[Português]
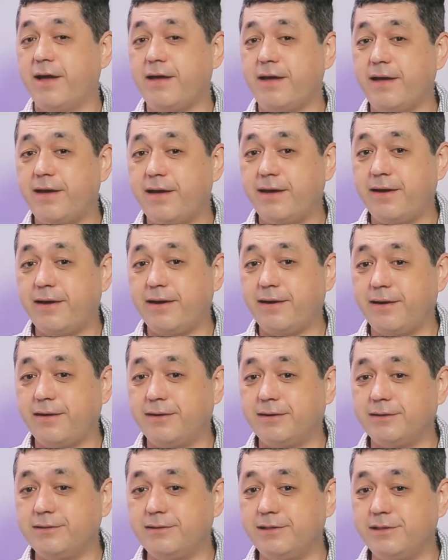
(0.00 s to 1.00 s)

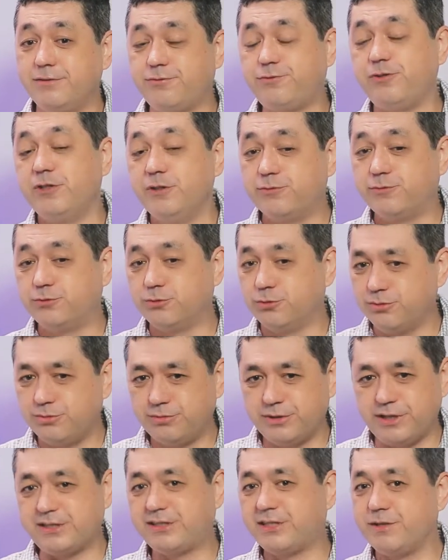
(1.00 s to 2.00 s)
É, e vivo
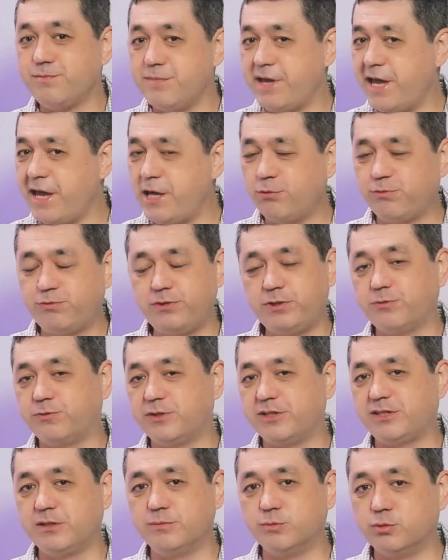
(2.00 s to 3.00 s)
esse meio,
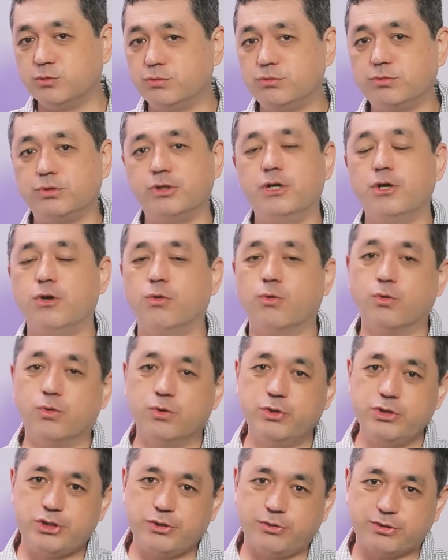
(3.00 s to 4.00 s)
vivo esse mundo.
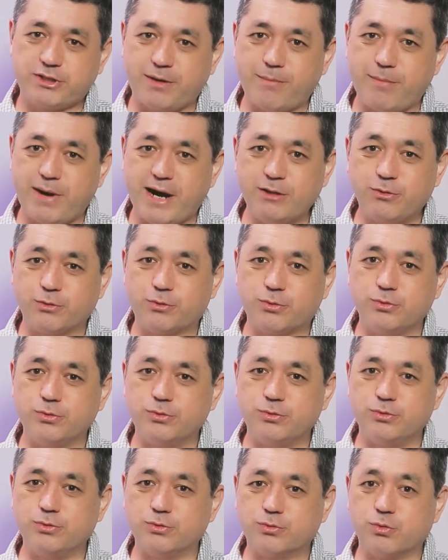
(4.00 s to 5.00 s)
Hoje eu trabalho
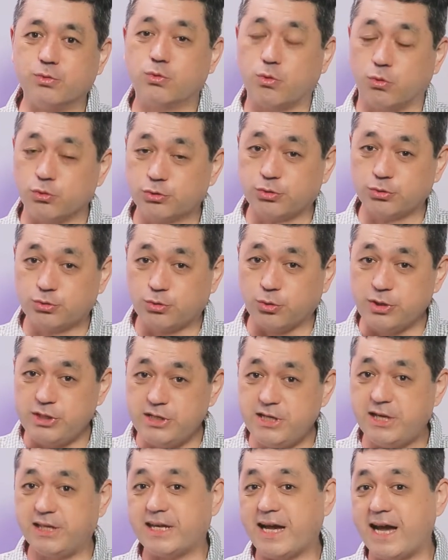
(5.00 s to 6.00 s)
com, com
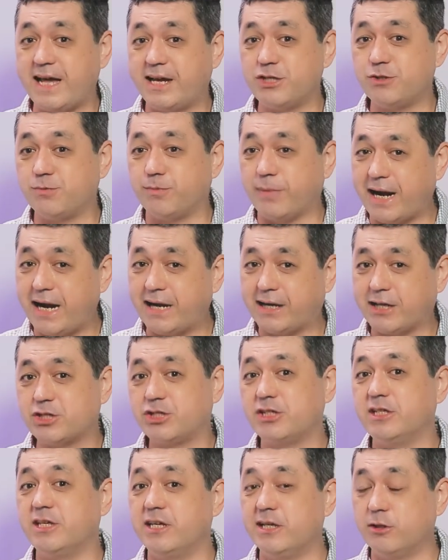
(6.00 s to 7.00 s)
consultoria na área de
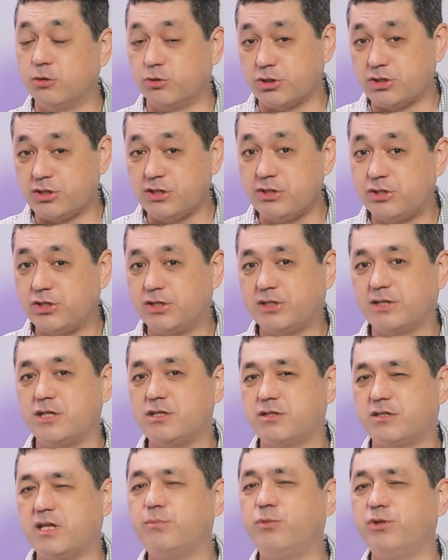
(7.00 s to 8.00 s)
marketing e logística. A
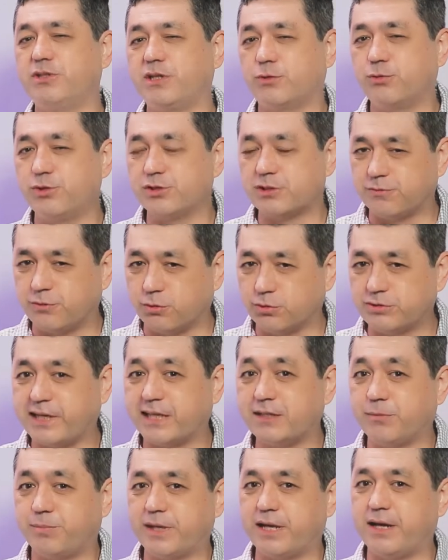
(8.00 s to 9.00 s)
gente tem muita coisa
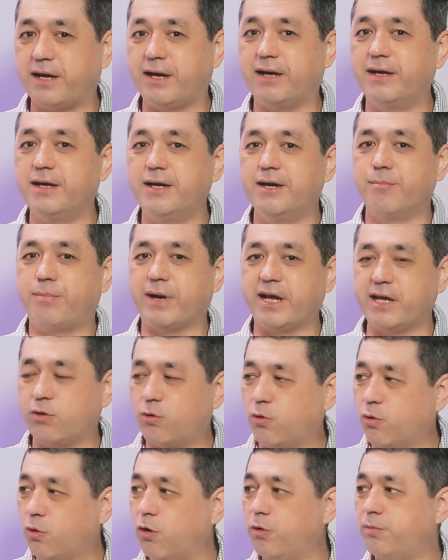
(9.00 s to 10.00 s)
voltada para
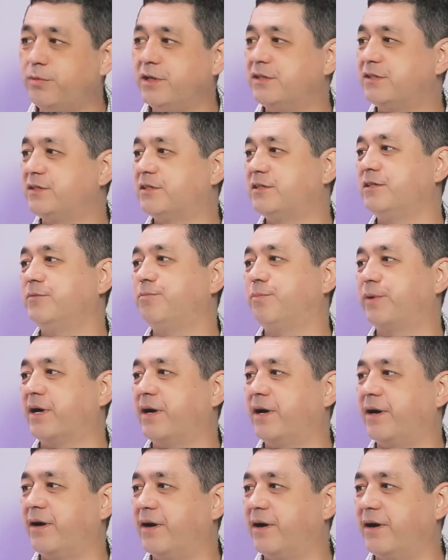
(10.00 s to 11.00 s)
e-commerce,
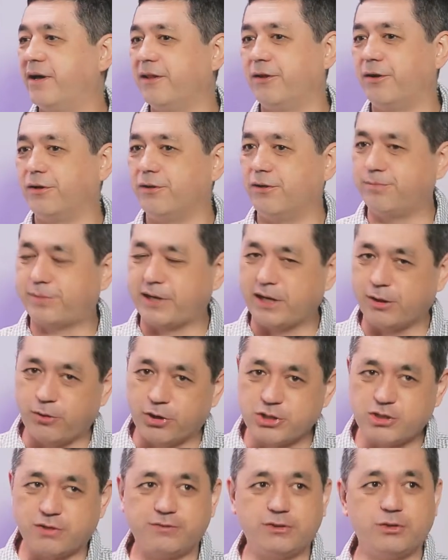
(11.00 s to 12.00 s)
para
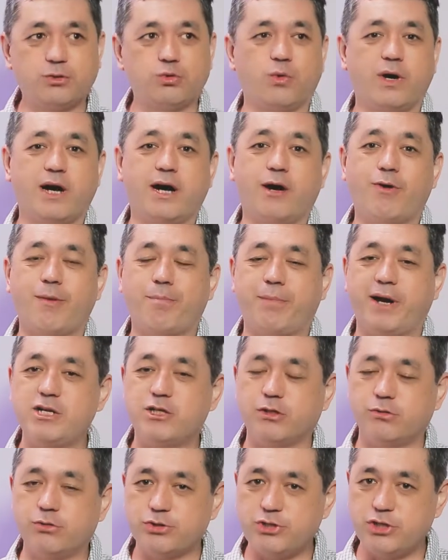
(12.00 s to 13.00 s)
loja virtual, a
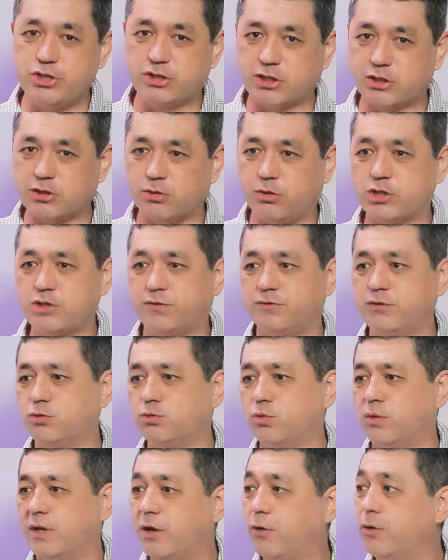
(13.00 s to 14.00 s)
parte de logística de loja
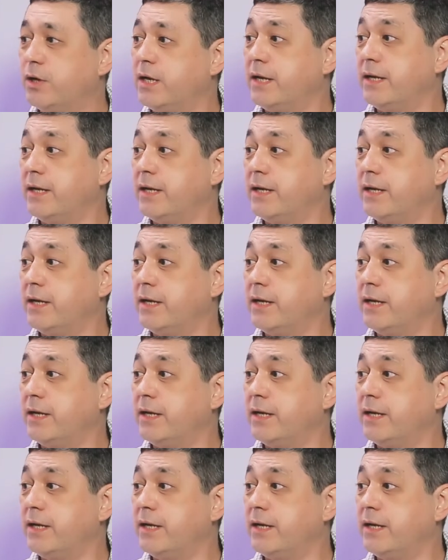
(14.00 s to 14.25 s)
virtual